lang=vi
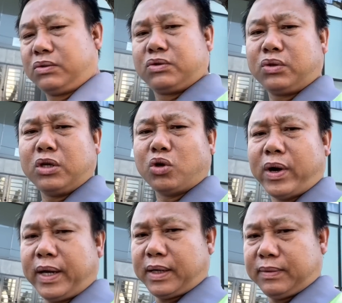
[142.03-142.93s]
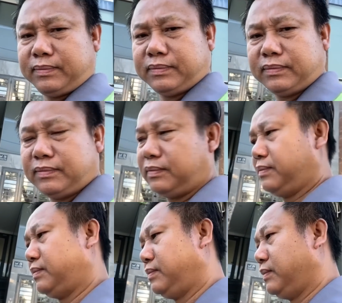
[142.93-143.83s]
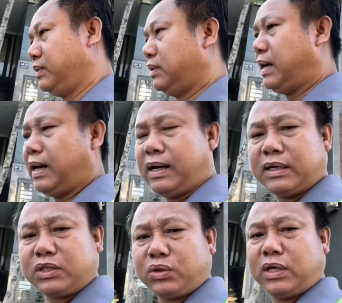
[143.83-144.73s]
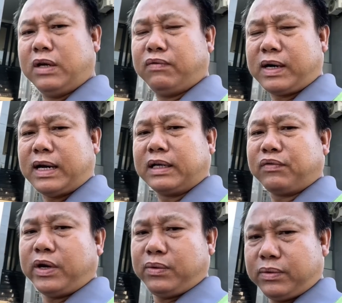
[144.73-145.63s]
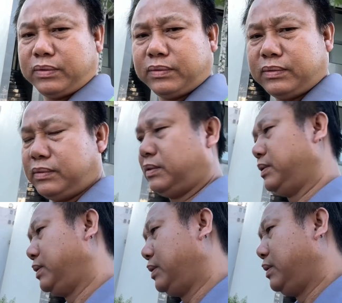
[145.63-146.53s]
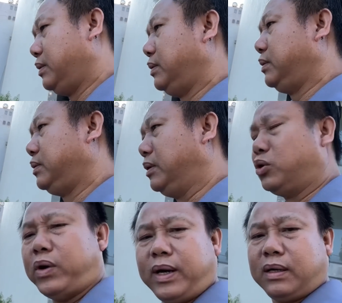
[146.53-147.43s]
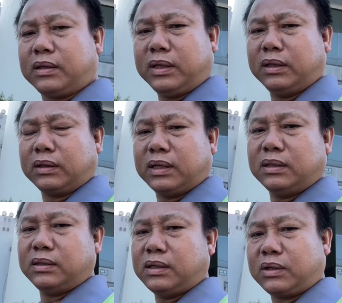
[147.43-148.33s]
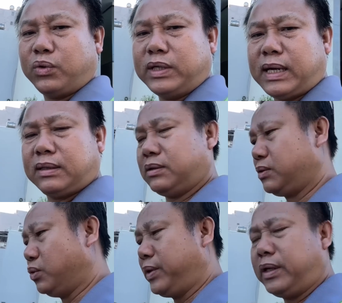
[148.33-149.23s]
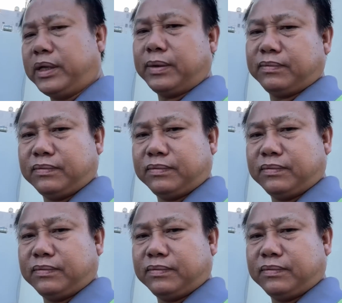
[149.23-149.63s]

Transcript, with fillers: số tiền thuế hay là số tiền phát hành trái phiếu Tiền thuế là tiền từ ờ, của dân, của doanh nghiệp.